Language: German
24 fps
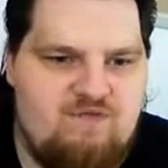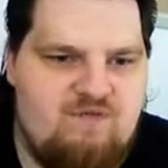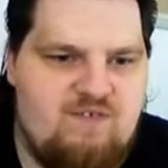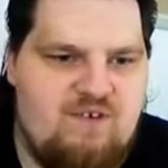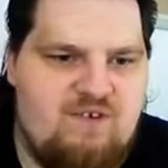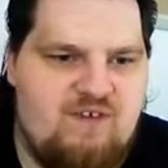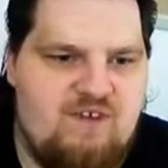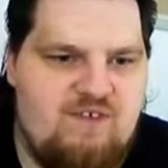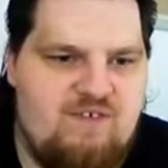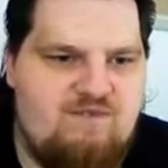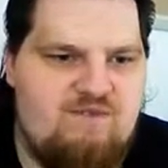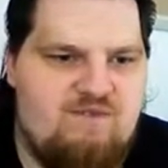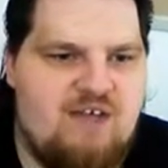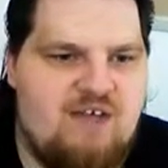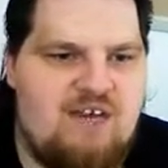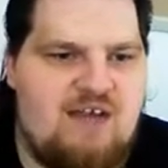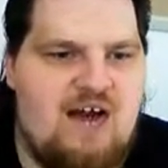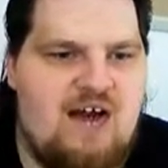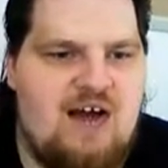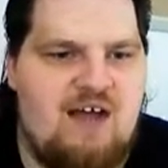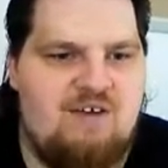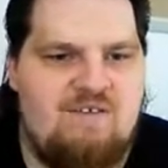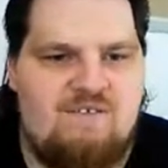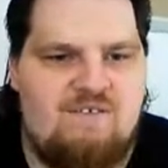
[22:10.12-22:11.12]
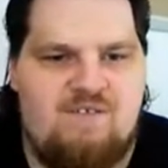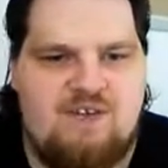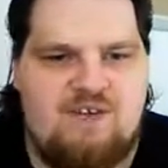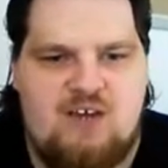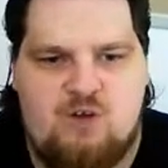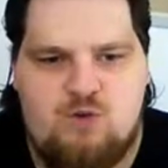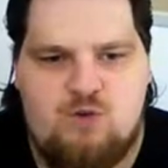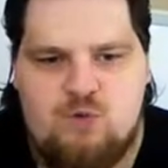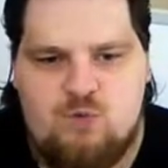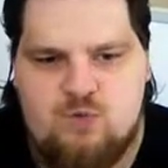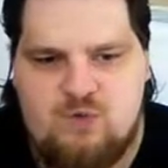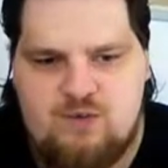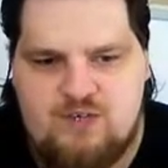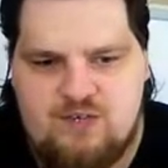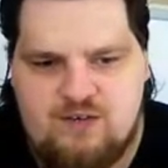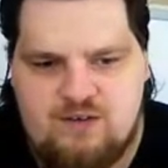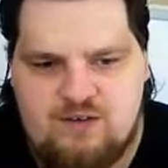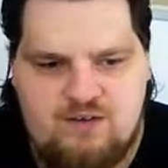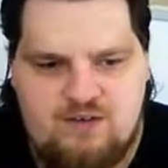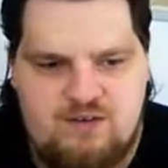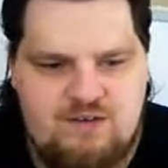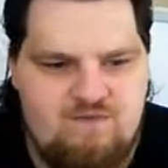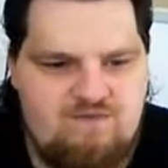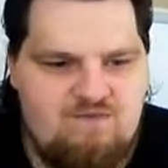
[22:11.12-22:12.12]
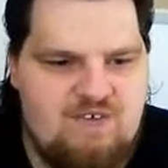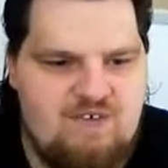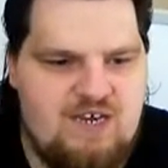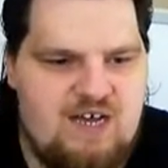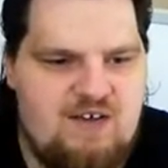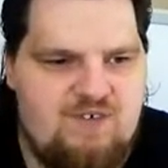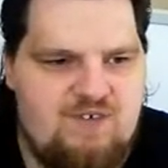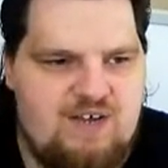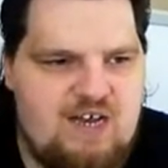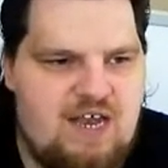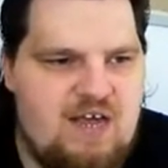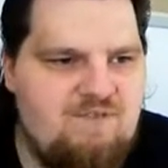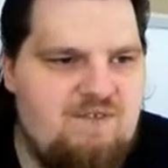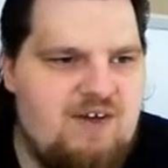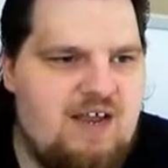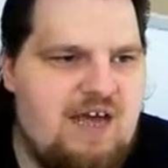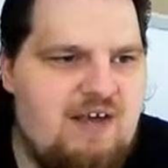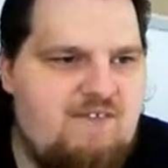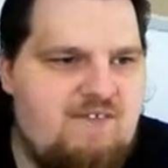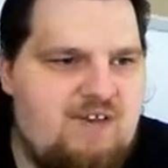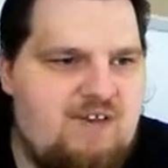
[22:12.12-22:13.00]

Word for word: wir Villa Alba evaluieren. Villa Villa Villa